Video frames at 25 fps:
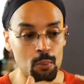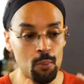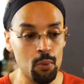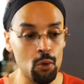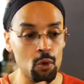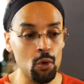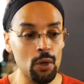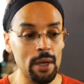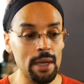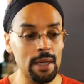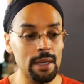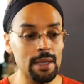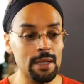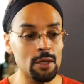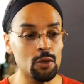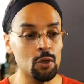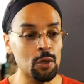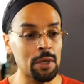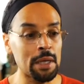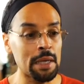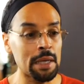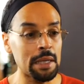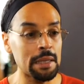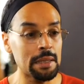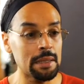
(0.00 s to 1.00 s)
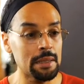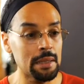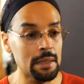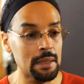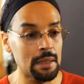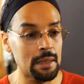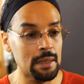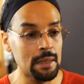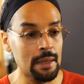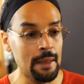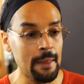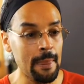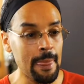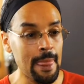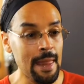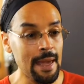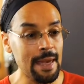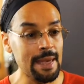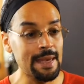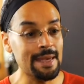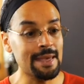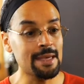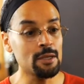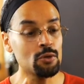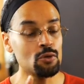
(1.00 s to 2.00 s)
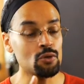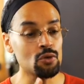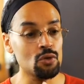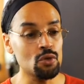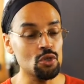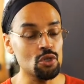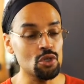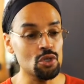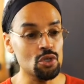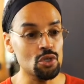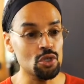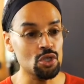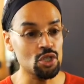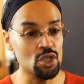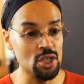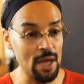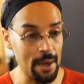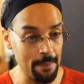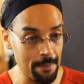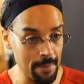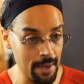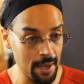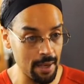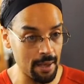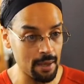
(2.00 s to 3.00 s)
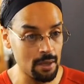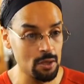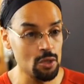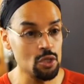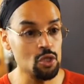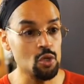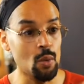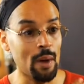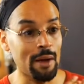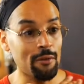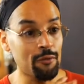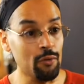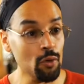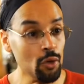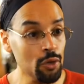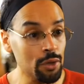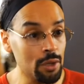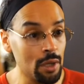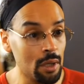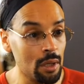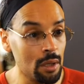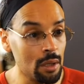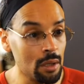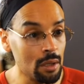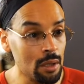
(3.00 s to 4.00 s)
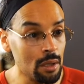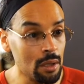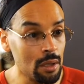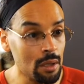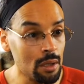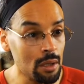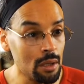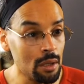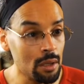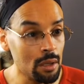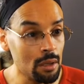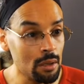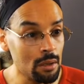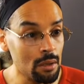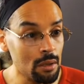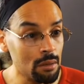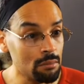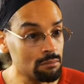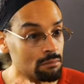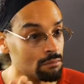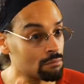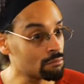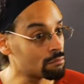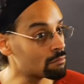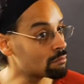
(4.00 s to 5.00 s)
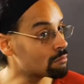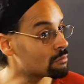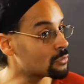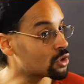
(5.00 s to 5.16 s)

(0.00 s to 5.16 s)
pleurer et de crier ah et qui ne jamais sont faune C'est vrai.